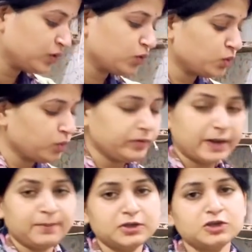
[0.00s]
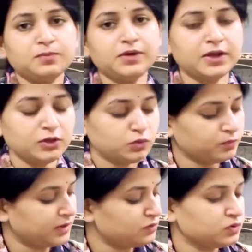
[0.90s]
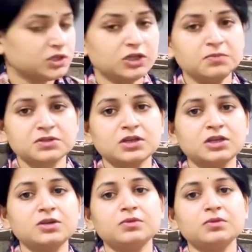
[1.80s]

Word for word: तो रूम टेम्परेचर पे है तो मैंने सोचा कि मैं इसका घी